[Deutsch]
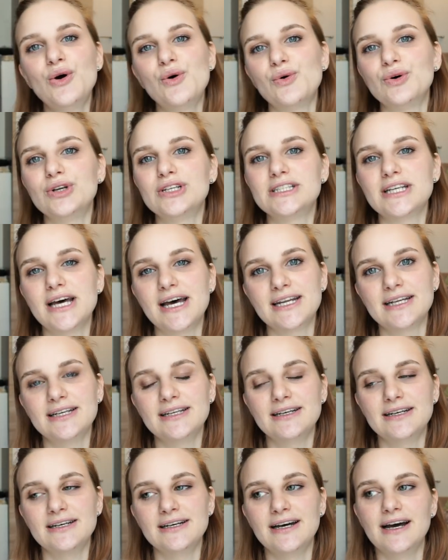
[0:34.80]
und dann
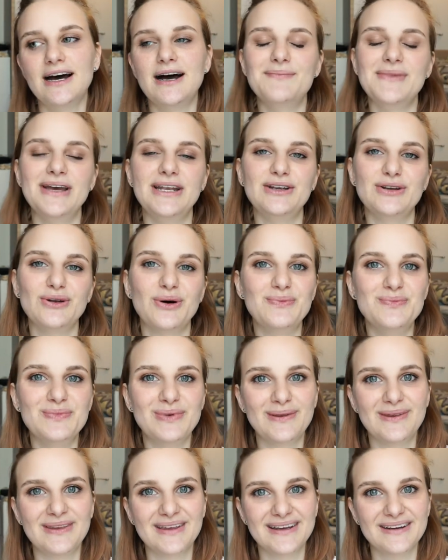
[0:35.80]
äh, am Ende noch ein
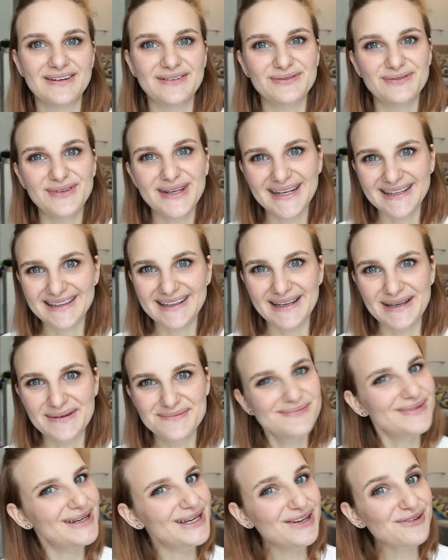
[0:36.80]
bisschen, wie das
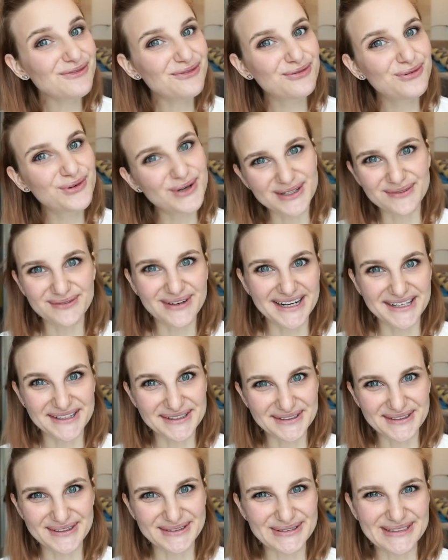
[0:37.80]
Leben in
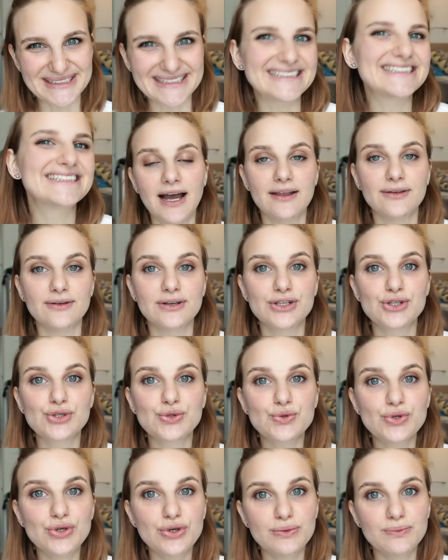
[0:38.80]
Furtwangen so ist. Also das
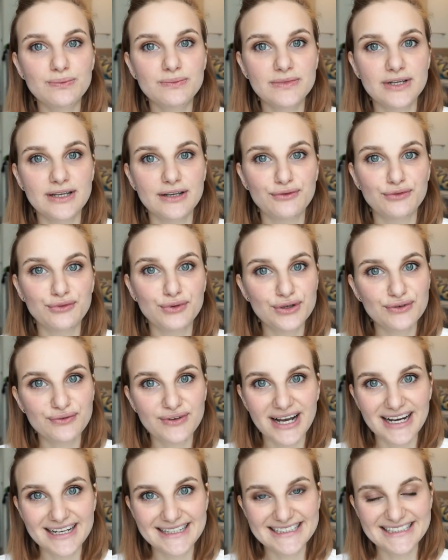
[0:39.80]
Studium in
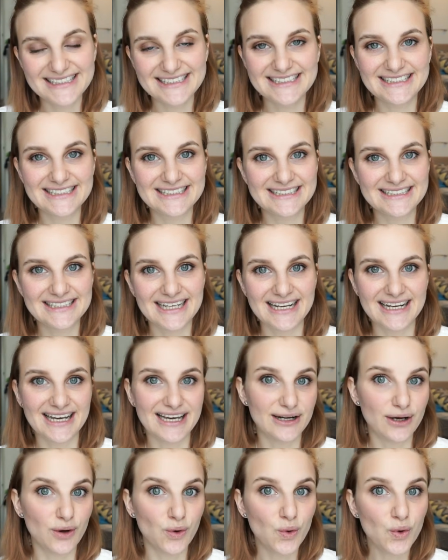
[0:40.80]
Furtwangen ist an
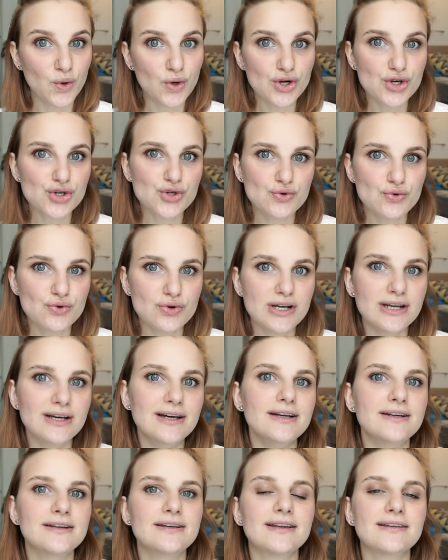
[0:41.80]
einer
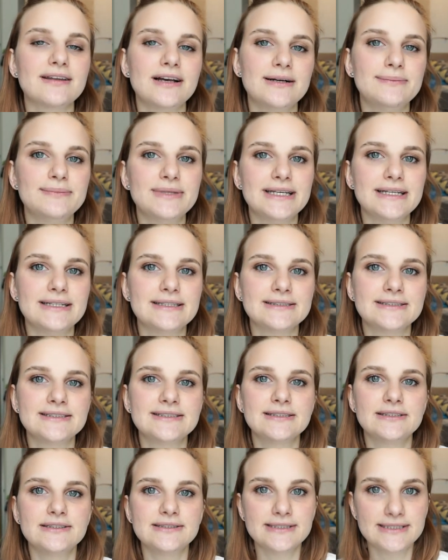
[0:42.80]
Hochschule, deshalb geht
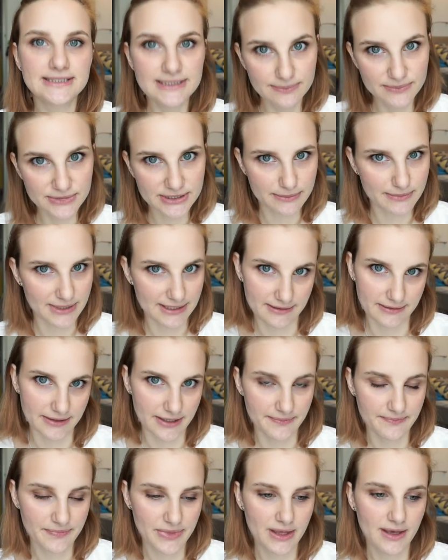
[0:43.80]
es sieben
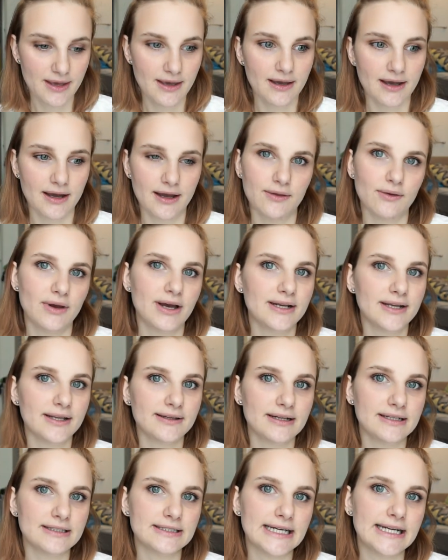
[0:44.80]
Semester. Also anders
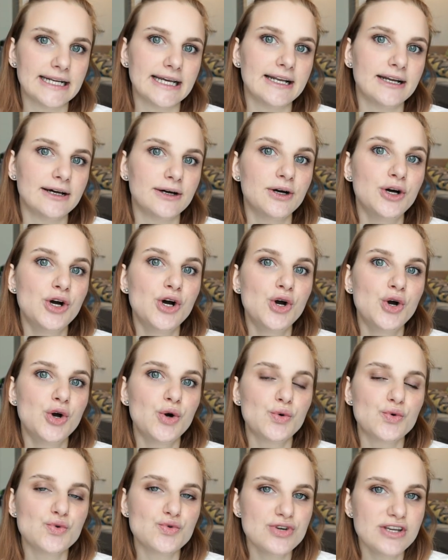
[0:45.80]
als an einer
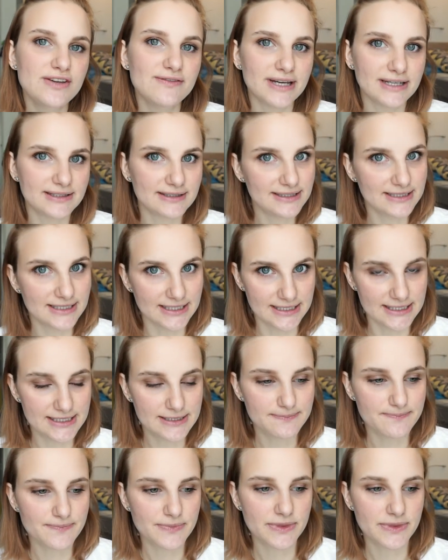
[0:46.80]
Universität.